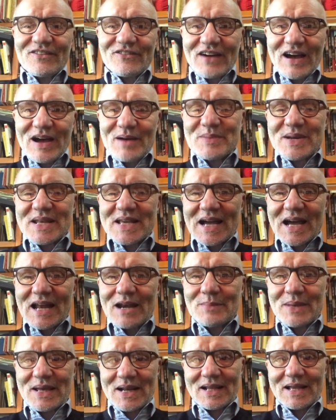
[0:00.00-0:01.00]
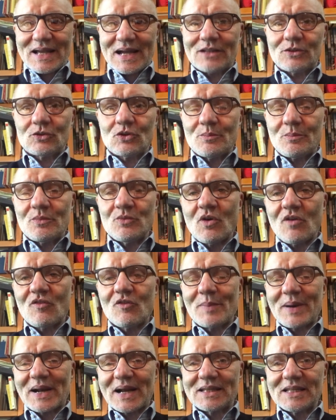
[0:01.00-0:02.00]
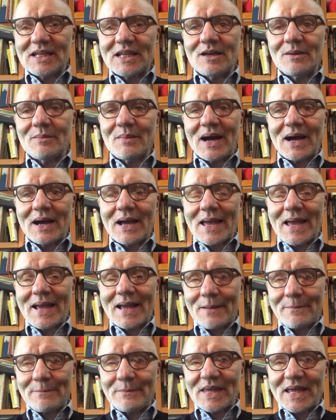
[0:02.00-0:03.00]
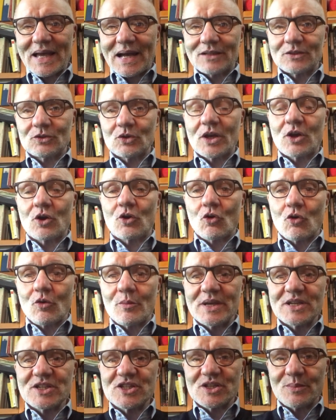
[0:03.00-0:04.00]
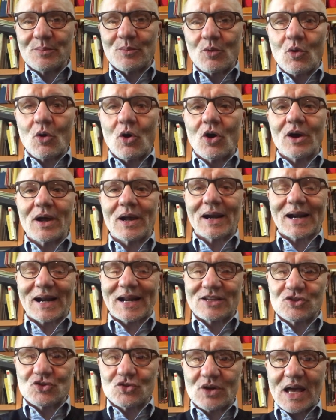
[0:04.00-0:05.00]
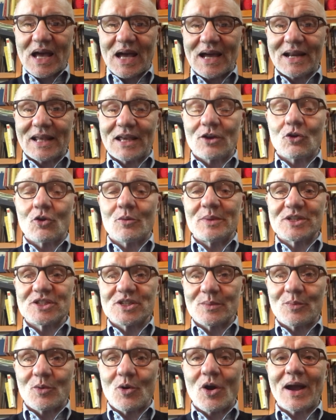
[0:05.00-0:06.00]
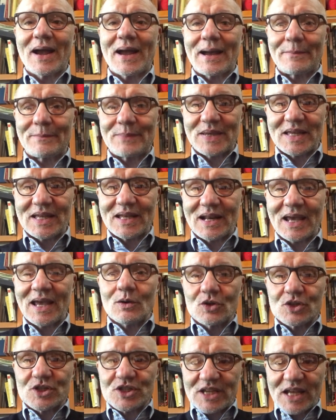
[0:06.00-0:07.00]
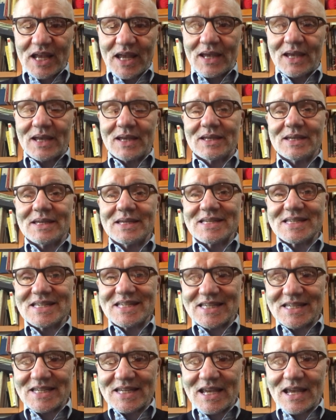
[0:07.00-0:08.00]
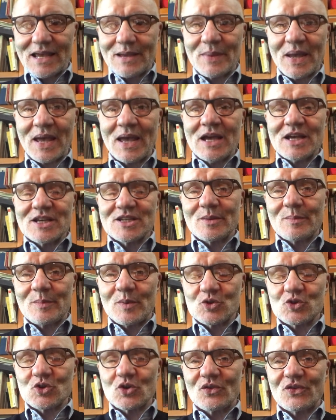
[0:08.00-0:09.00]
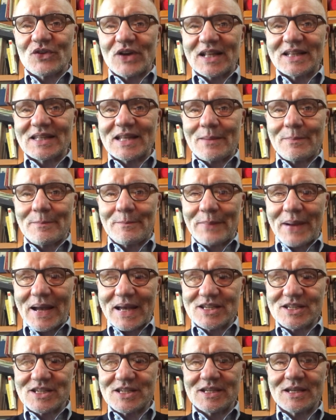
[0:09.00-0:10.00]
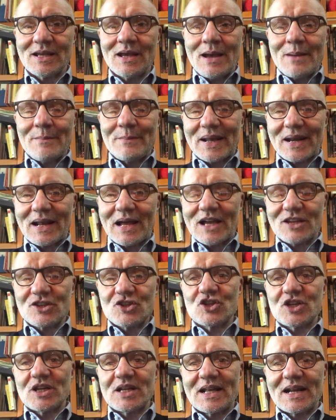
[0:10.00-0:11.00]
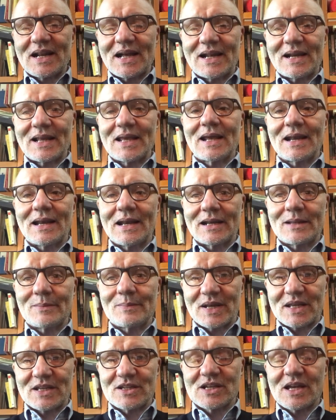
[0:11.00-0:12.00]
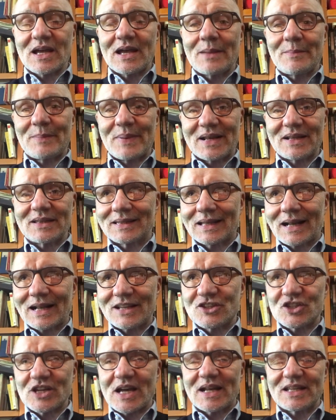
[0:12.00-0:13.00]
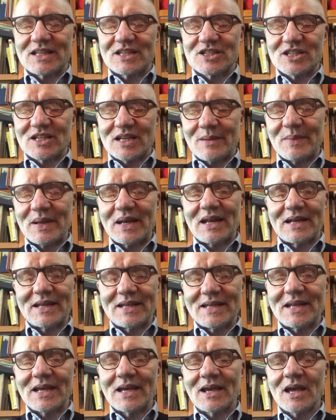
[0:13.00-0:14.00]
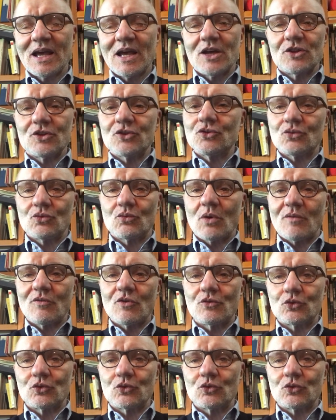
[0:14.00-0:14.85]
fabbrica al mercato il nuovo paradigma è cambiato e come si può ragionare, come si può capire se insieme si possono fare dei passi per accelerare la ripresa e per tracciare insieme le linee di un nuovo